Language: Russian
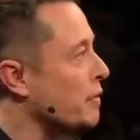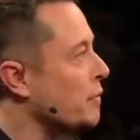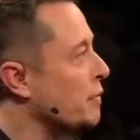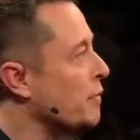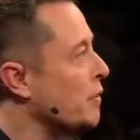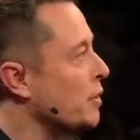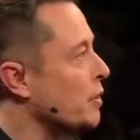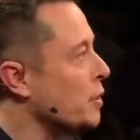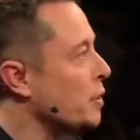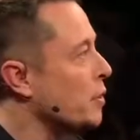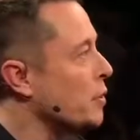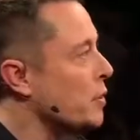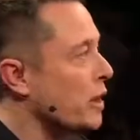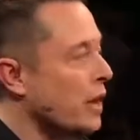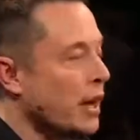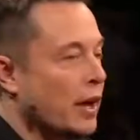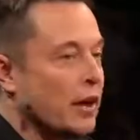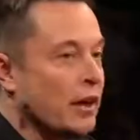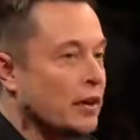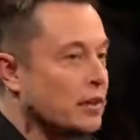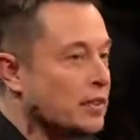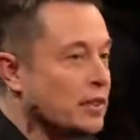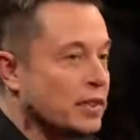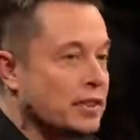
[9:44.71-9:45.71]
Туннели
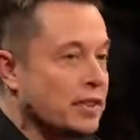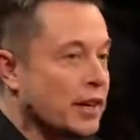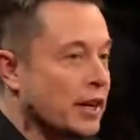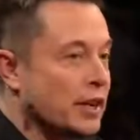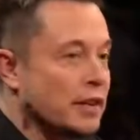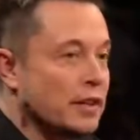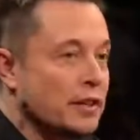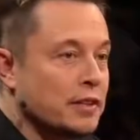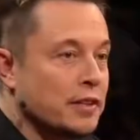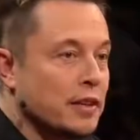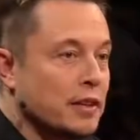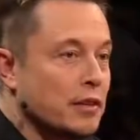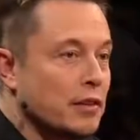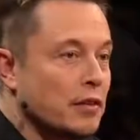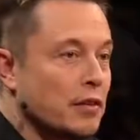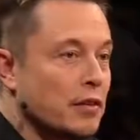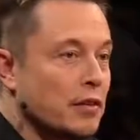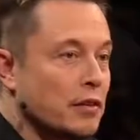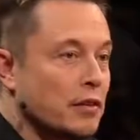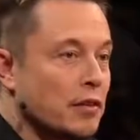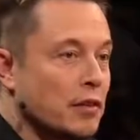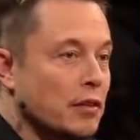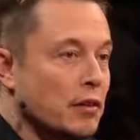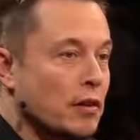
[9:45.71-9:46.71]
проходят под домами, и
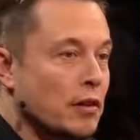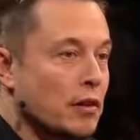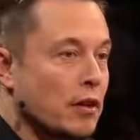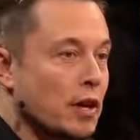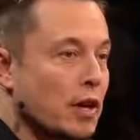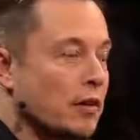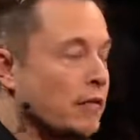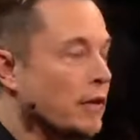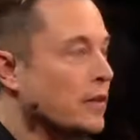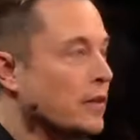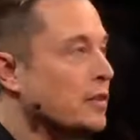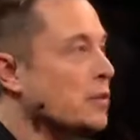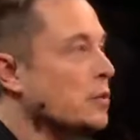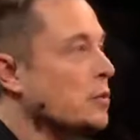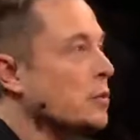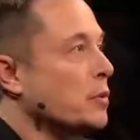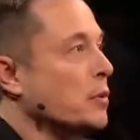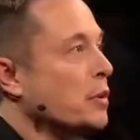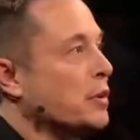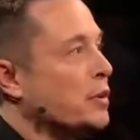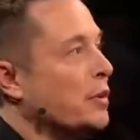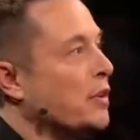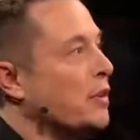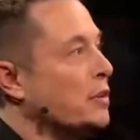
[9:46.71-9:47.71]
если они
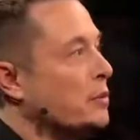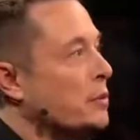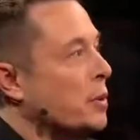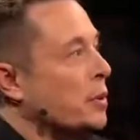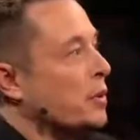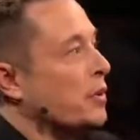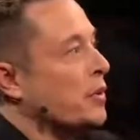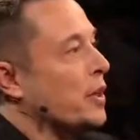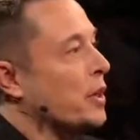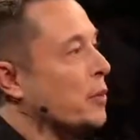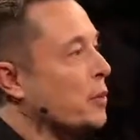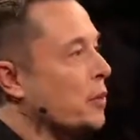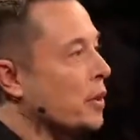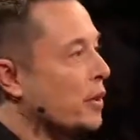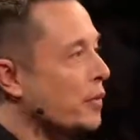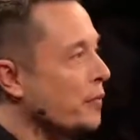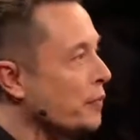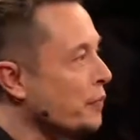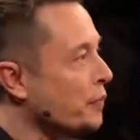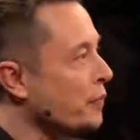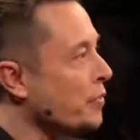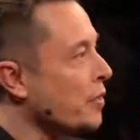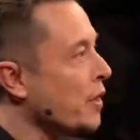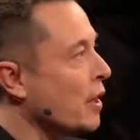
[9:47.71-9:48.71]
достаточно глубоко, то от
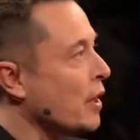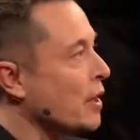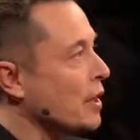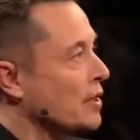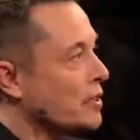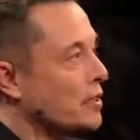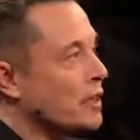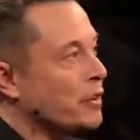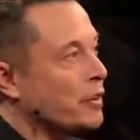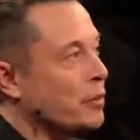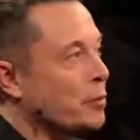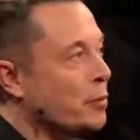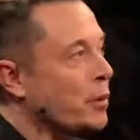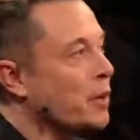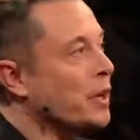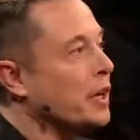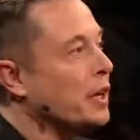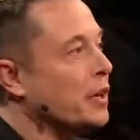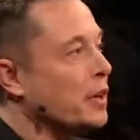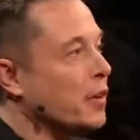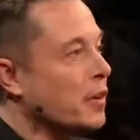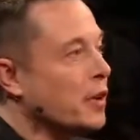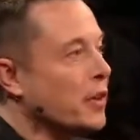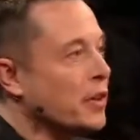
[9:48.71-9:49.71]
них нет шума.
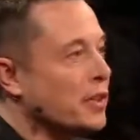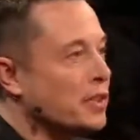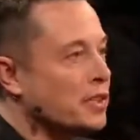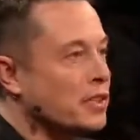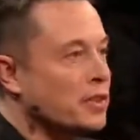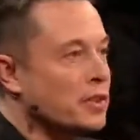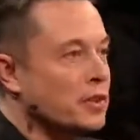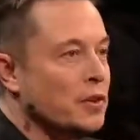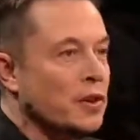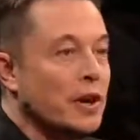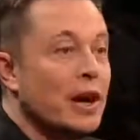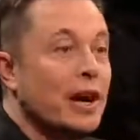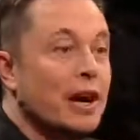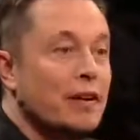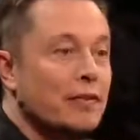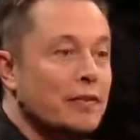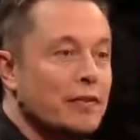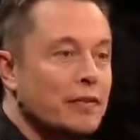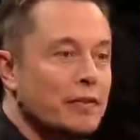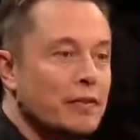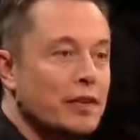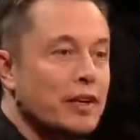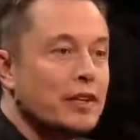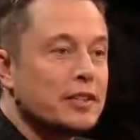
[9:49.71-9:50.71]

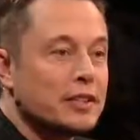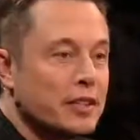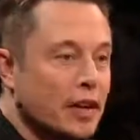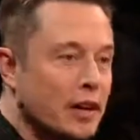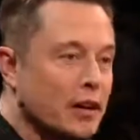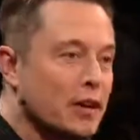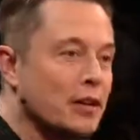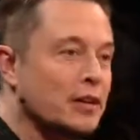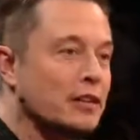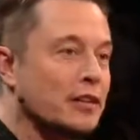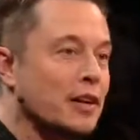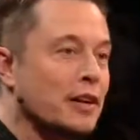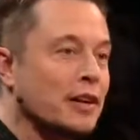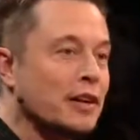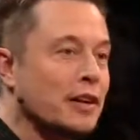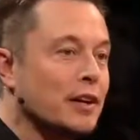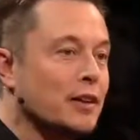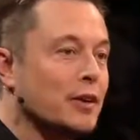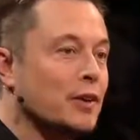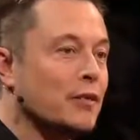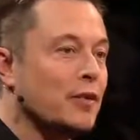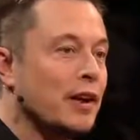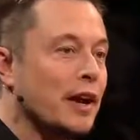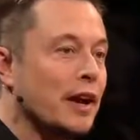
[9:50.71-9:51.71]
Некоторые
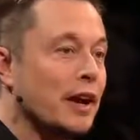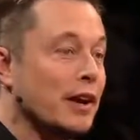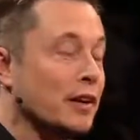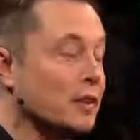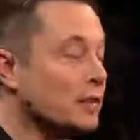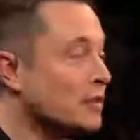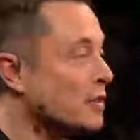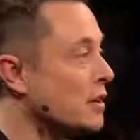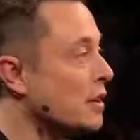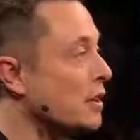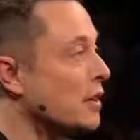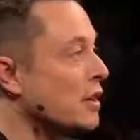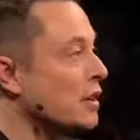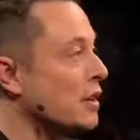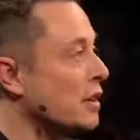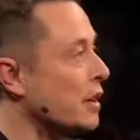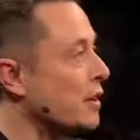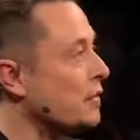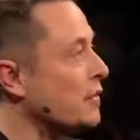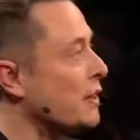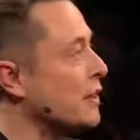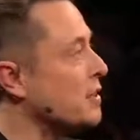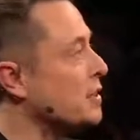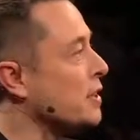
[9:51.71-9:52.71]
негодуют от мысли,
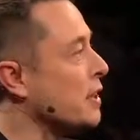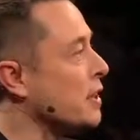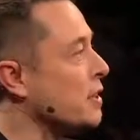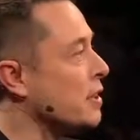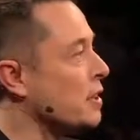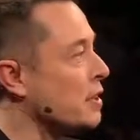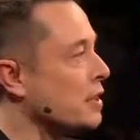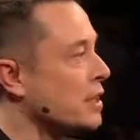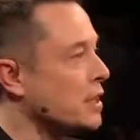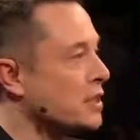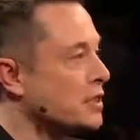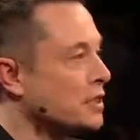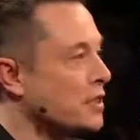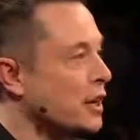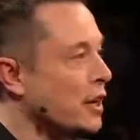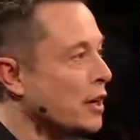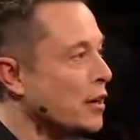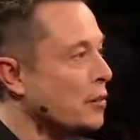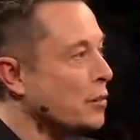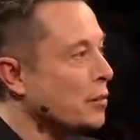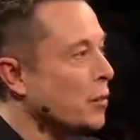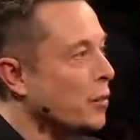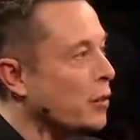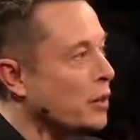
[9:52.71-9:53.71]
скажем, что
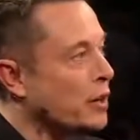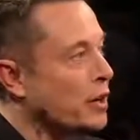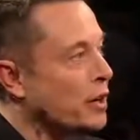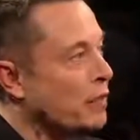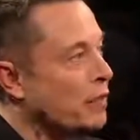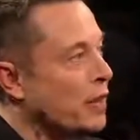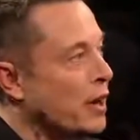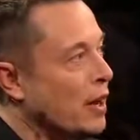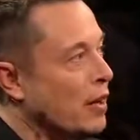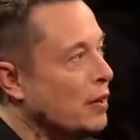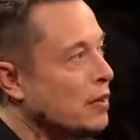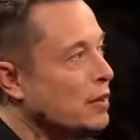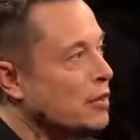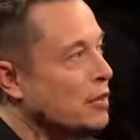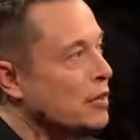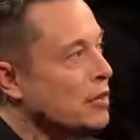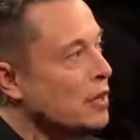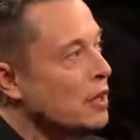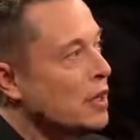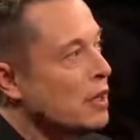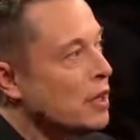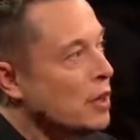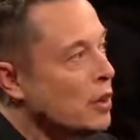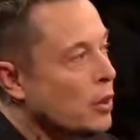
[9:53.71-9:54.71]
под их домами будет
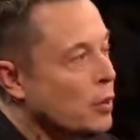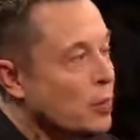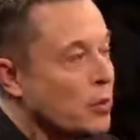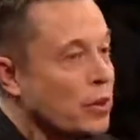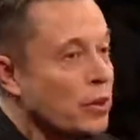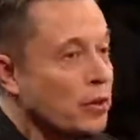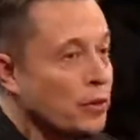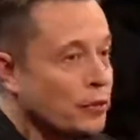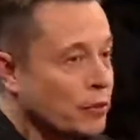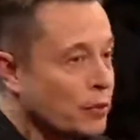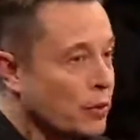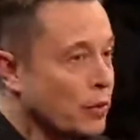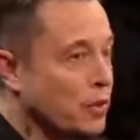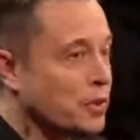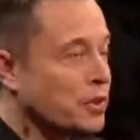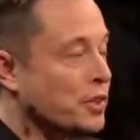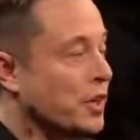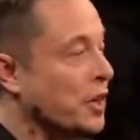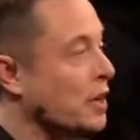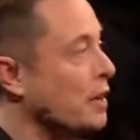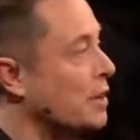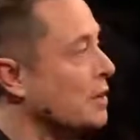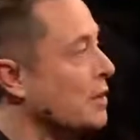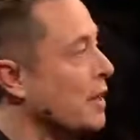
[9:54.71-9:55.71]
проходить туннель.
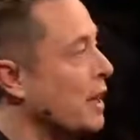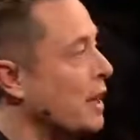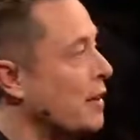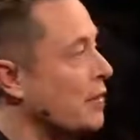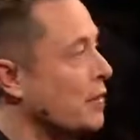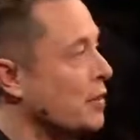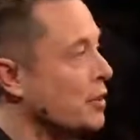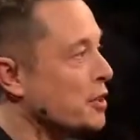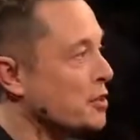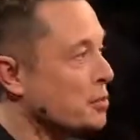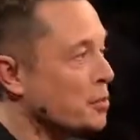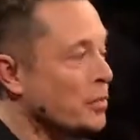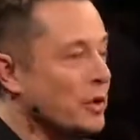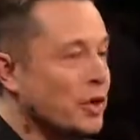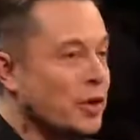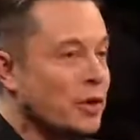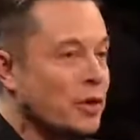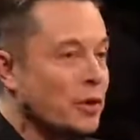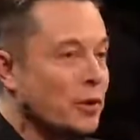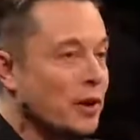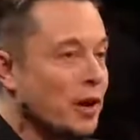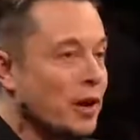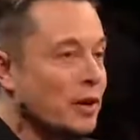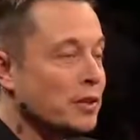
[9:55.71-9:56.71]
Но если
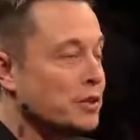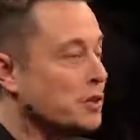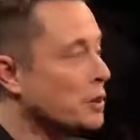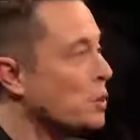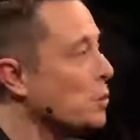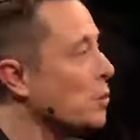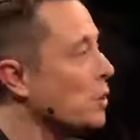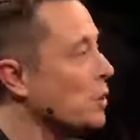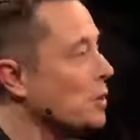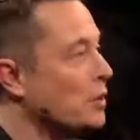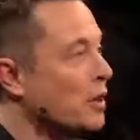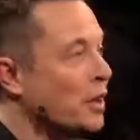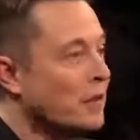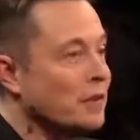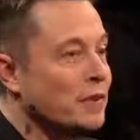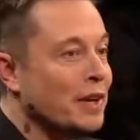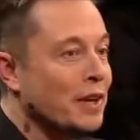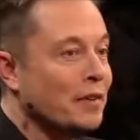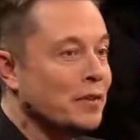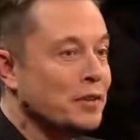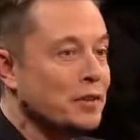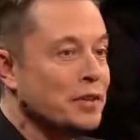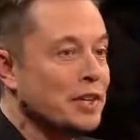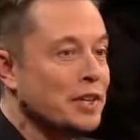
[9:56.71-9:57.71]
он проходит на
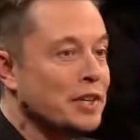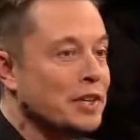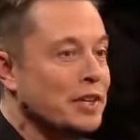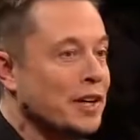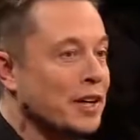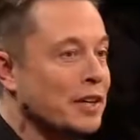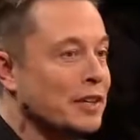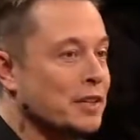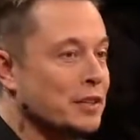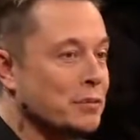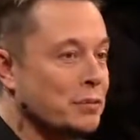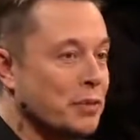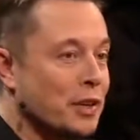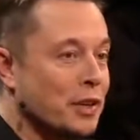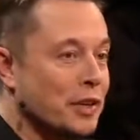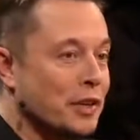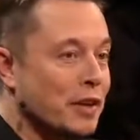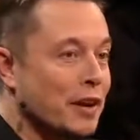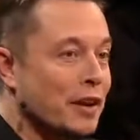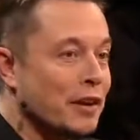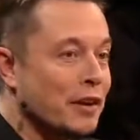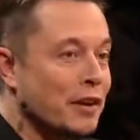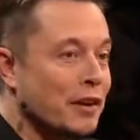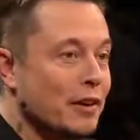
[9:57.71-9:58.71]
глубине 3-4
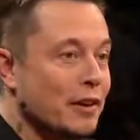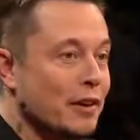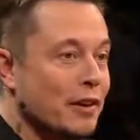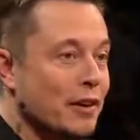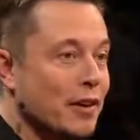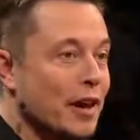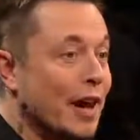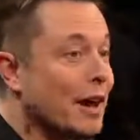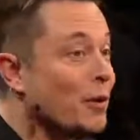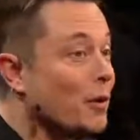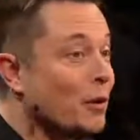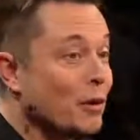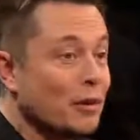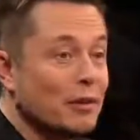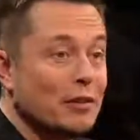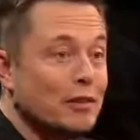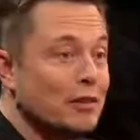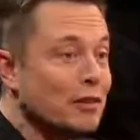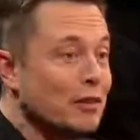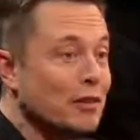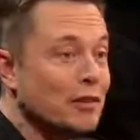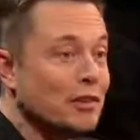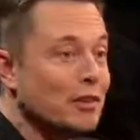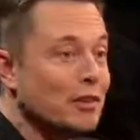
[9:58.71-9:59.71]
диаметров, то вы